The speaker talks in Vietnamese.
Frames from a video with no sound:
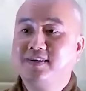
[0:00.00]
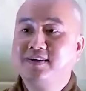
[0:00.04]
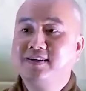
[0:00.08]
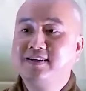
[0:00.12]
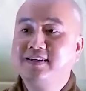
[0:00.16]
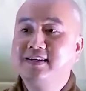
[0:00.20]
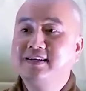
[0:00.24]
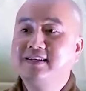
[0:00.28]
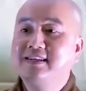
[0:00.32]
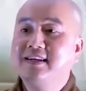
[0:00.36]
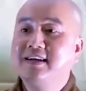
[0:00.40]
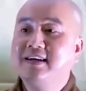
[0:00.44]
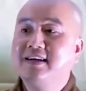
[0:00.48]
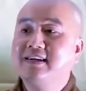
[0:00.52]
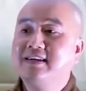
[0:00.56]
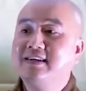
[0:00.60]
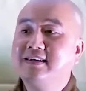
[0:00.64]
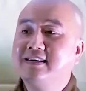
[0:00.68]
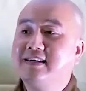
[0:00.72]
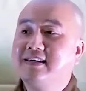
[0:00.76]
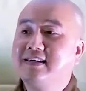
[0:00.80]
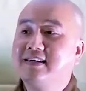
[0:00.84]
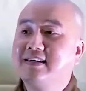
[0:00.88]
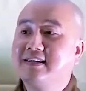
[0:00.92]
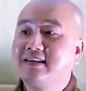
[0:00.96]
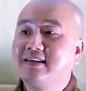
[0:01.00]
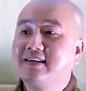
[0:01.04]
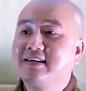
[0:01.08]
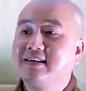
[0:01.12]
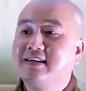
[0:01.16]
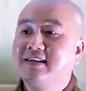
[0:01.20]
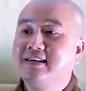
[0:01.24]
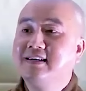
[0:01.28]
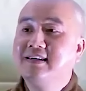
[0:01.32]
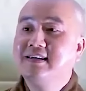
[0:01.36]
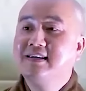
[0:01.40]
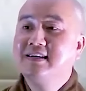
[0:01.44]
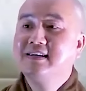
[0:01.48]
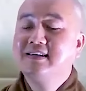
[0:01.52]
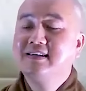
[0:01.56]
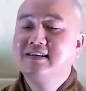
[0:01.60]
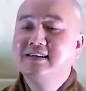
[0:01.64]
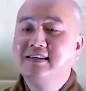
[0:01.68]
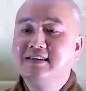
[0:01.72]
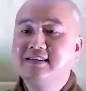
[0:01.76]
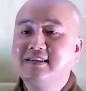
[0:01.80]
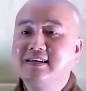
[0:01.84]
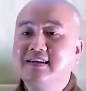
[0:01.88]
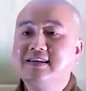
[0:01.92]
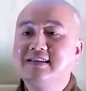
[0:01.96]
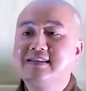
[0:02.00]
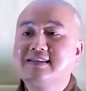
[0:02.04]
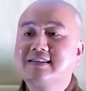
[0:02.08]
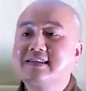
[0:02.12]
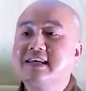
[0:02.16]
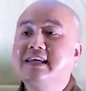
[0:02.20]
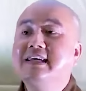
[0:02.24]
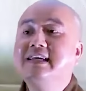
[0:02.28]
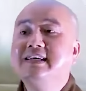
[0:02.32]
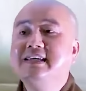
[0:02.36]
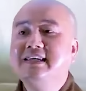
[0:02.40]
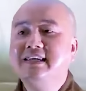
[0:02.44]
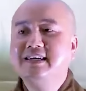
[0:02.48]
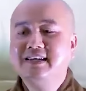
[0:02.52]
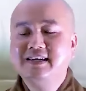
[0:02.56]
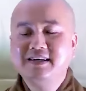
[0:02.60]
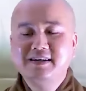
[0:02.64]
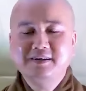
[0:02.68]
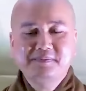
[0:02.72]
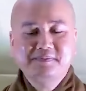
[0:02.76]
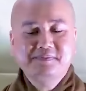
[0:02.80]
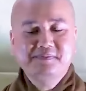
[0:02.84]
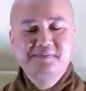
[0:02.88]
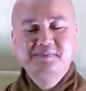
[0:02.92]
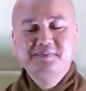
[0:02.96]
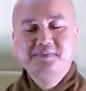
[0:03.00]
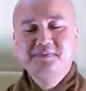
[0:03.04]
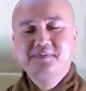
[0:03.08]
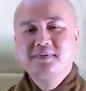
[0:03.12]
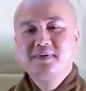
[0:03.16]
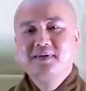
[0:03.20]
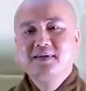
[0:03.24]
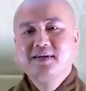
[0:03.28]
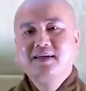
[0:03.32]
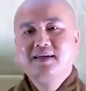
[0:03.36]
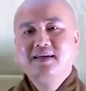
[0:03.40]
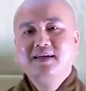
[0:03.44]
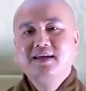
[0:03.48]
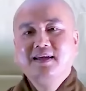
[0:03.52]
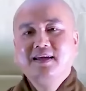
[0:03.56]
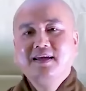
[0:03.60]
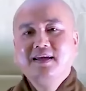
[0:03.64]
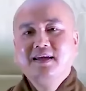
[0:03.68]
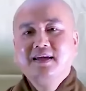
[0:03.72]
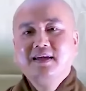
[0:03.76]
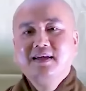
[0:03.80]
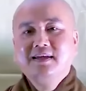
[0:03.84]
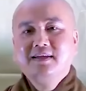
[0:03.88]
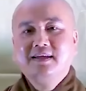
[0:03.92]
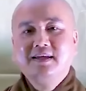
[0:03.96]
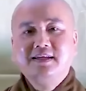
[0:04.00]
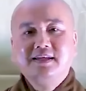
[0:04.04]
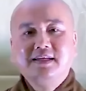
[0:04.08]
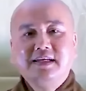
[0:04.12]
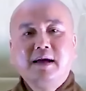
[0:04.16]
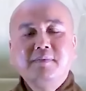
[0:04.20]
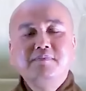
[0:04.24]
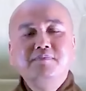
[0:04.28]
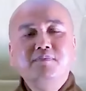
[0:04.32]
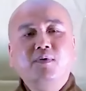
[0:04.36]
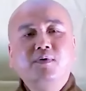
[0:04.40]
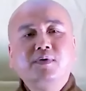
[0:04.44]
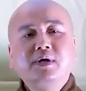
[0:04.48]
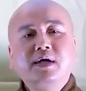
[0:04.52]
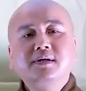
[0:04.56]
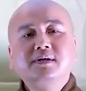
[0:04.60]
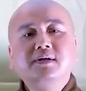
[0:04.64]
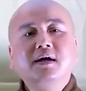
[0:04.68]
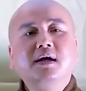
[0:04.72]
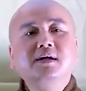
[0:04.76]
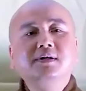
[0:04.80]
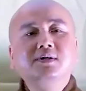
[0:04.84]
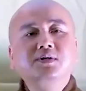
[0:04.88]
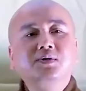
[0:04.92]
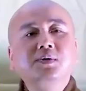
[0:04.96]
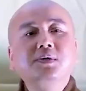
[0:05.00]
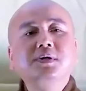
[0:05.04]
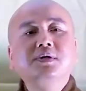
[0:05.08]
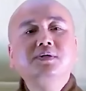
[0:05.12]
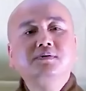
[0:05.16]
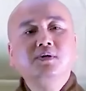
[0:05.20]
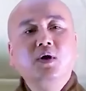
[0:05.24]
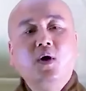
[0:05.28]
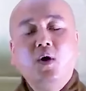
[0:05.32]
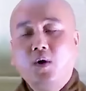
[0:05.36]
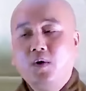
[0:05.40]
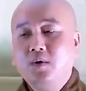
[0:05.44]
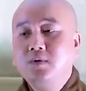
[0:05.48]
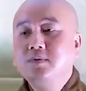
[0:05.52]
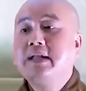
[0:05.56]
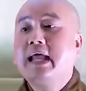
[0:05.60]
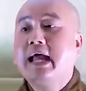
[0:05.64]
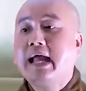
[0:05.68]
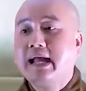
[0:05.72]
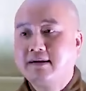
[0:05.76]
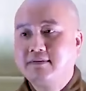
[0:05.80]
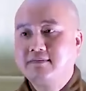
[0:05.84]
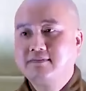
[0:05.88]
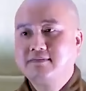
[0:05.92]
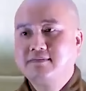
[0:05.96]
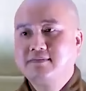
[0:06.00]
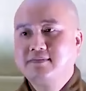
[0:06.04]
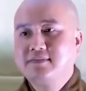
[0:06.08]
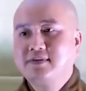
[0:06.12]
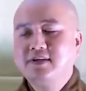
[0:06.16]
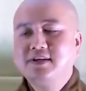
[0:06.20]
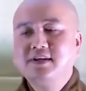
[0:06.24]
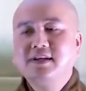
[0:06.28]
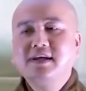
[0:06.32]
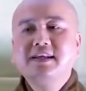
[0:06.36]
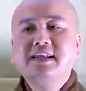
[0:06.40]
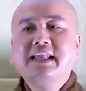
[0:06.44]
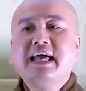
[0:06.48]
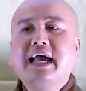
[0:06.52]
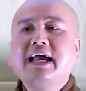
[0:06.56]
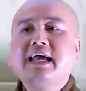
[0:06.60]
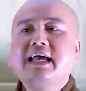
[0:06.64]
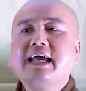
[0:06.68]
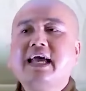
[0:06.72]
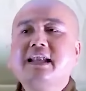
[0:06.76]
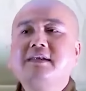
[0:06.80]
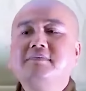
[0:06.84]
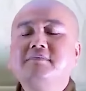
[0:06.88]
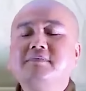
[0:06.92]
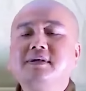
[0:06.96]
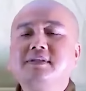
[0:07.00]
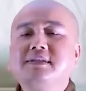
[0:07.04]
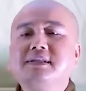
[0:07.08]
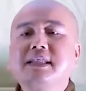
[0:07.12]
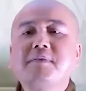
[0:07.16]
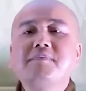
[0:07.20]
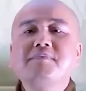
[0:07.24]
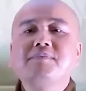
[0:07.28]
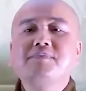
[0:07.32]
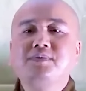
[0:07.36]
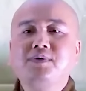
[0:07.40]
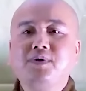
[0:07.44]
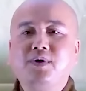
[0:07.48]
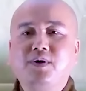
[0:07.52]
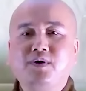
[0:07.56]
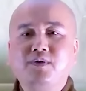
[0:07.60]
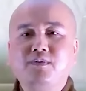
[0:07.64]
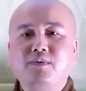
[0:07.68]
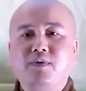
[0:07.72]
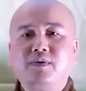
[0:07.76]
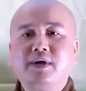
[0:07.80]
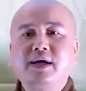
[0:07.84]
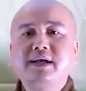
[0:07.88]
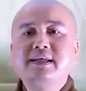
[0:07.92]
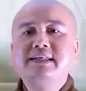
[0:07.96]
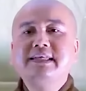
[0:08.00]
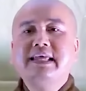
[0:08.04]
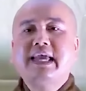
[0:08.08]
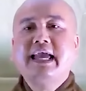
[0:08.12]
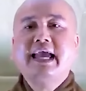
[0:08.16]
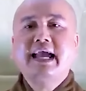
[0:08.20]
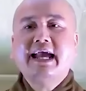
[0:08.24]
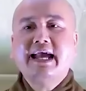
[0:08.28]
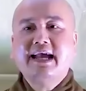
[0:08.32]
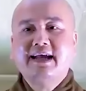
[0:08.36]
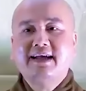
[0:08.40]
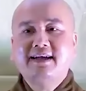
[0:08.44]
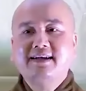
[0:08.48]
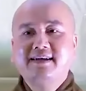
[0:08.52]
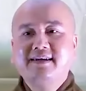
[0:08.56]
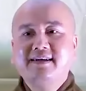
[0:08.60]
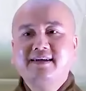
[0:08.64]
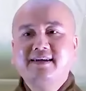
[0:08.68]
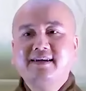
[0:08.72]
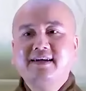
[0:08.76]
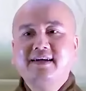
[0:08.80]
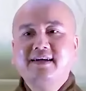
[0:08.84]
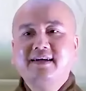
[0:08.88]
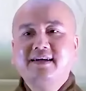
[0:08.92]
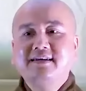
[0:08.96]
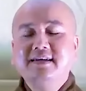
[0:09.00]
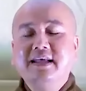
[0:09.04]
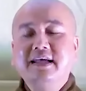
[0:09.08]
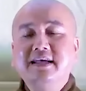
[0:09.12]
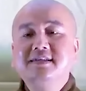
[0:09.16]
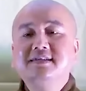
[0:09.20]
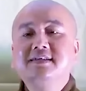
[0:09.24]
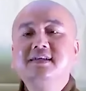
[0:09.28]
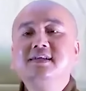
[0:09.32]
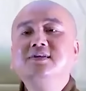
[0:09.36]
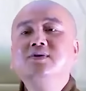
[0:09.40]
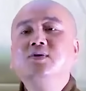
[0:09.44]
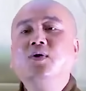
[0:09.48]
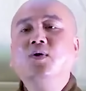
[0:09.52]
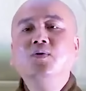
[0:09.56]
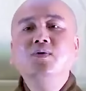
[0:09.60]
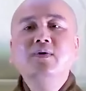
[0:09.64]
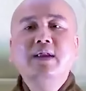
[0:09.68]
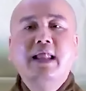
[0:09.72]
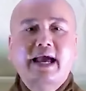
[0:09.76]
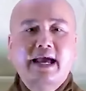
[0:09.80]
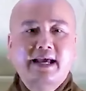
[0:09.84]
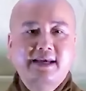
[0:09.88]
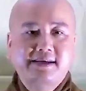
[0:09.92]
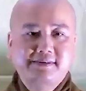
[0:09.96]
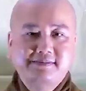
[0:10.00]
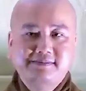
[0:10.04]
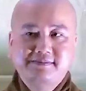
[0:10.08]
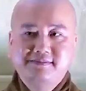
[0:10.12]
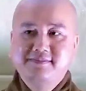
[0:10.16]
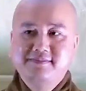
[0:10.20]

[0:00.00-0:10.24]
đi chơi ski gì đó. Thì gặp một cái cơn tuyết đổ nặng, cho nên hai anh mới tấp vô một cái nhà để xin ngủ lại.